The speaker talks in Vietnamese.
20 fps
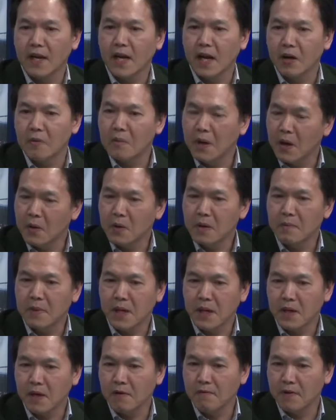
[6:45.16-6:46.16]
là cao máu nhưng
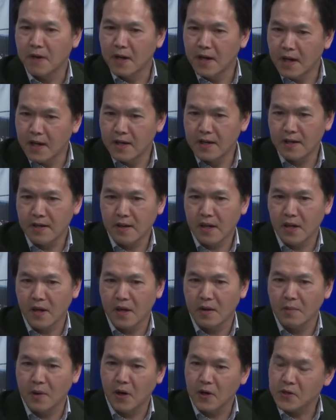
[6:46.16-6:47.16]
mà cái đó phần lớn nó
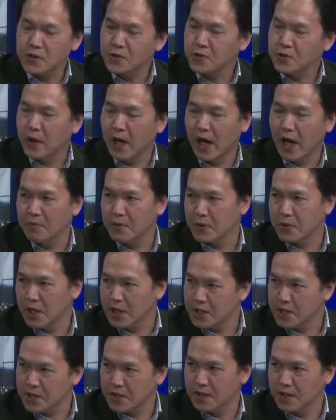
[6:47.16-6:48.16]
kêu là postural
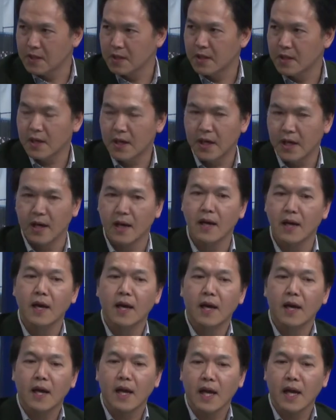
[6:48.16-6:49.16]
hypertension tức là ừ.
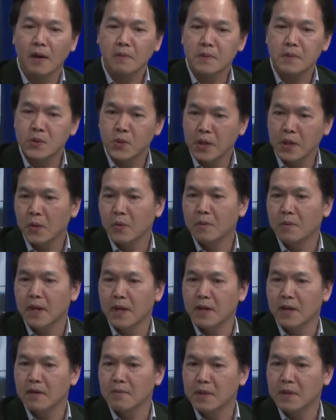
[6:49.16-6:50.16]
cái áp suất của
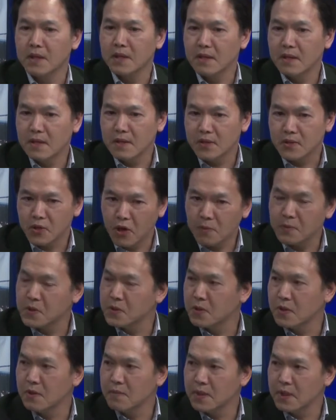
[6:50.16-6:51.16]
mình nó bị drop
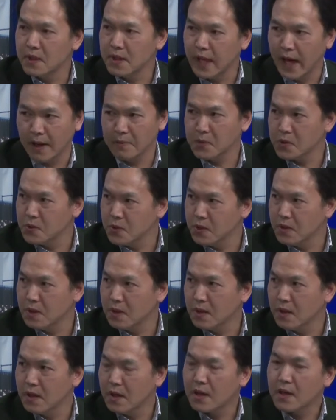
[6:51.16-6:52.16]
xuống nó bị giảm xuống
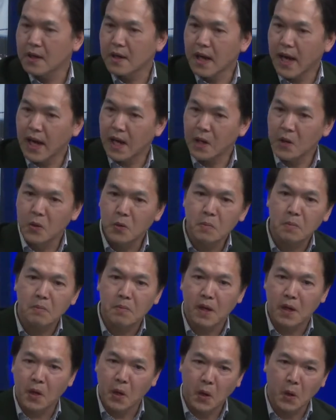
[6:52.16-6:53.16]
ừ. ừ. đang lúc
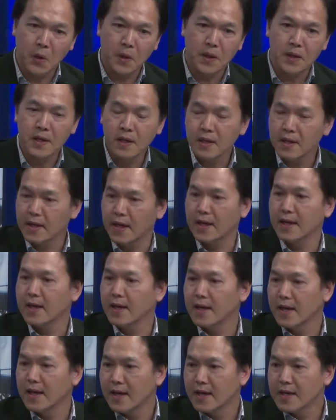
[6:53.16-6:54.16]
mà ngồi đứng dậy
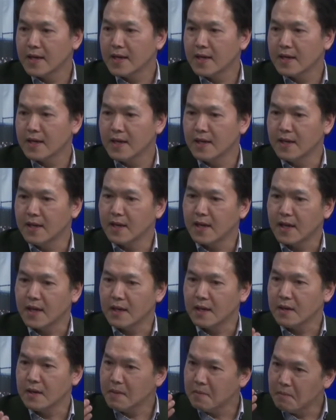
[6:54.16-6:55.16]
à. thì
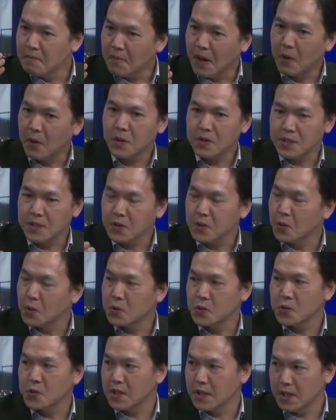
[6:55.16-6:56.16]
cái máu nó sẽ tụ
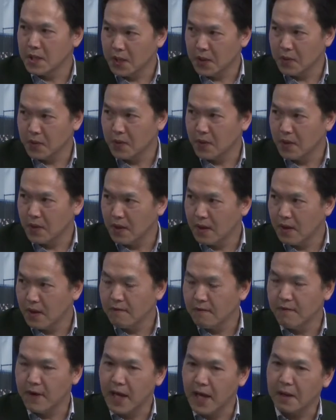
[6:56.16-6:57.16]
xuống cho nhiều
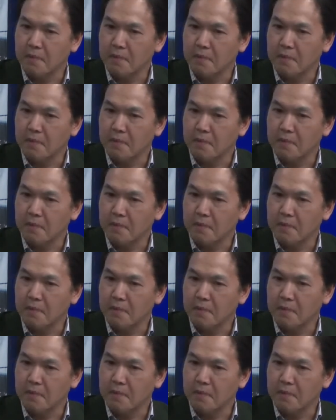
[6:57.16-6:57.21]
à. và